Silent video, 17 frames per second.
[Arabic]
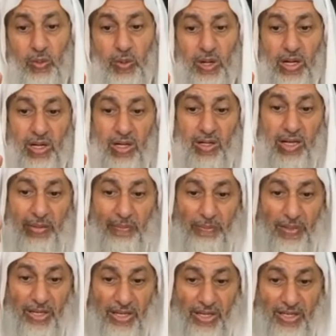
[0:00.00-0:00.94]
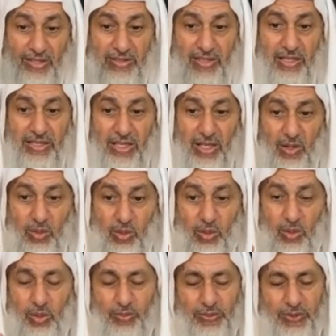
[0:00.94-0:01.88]
ورب العزة
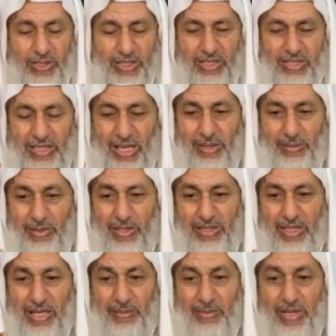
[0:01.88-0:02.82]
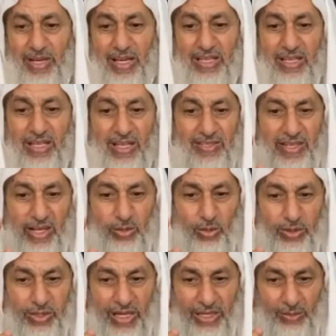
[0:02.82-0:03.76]
يقول في كتابه الكريم إليه يصعد
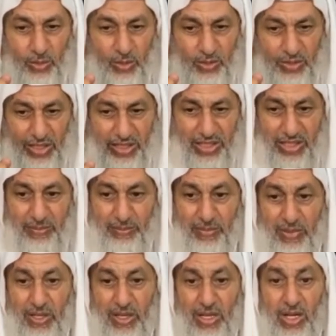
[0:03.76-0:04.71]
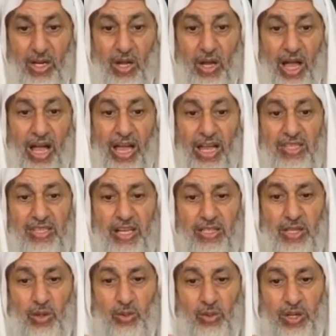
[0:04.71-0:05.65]
الكلم الطيب عائشة
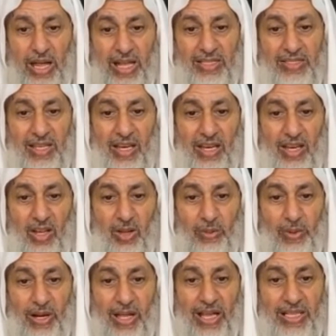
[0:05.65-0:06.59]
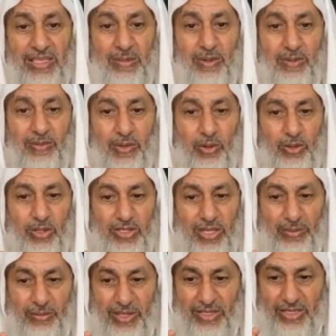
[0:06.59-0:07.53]
تقول أنزل الله براءتي من فوق
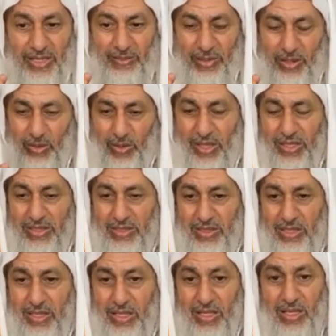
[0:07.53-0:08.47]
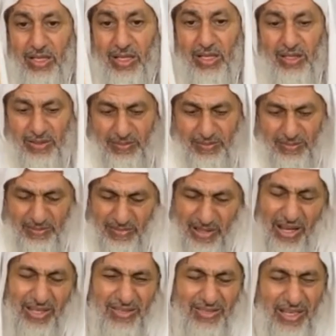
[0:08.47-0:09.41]
سبع سماوات
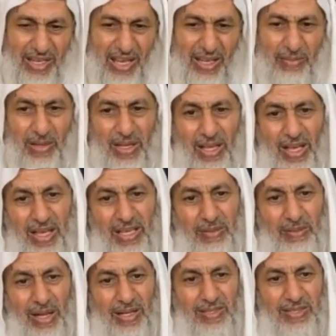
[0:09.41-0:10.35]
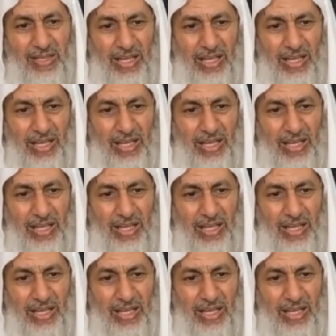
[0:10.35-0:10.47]
مع السلامة يا أخي مع